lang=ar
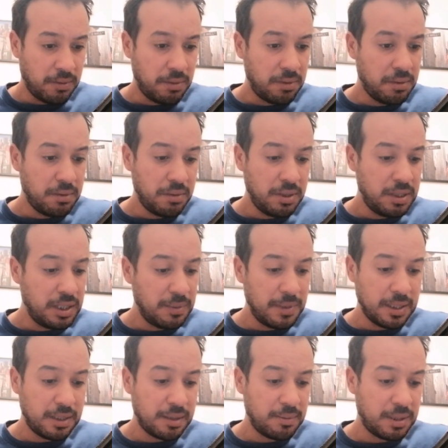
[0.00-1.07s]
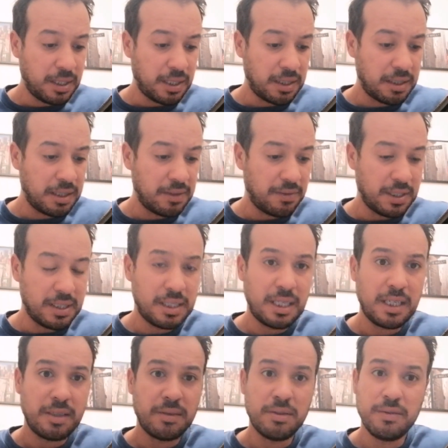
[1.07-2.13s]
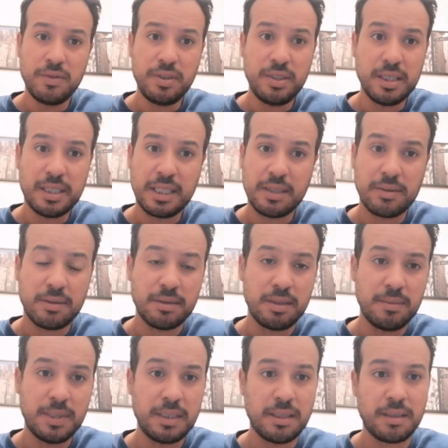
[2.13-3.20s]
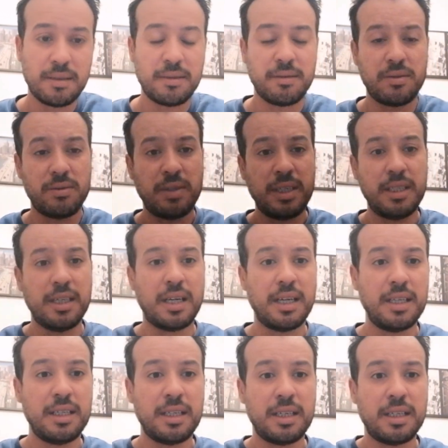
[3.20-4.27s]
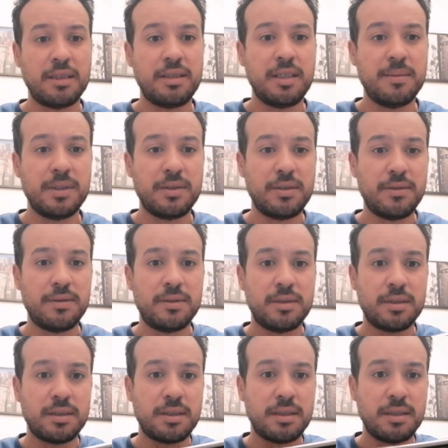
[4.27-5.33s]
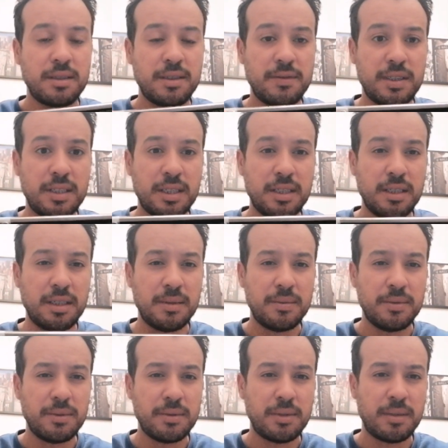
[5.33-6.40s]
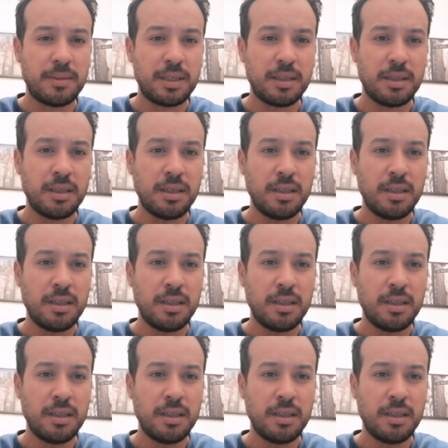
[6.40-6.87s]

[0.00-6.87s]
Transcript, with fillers: والديامتر نتاعها حكاية 25 2.5 سنتيمتر جويدة على الاخر كيما تشوفوا كيفاش شددها بالصوابع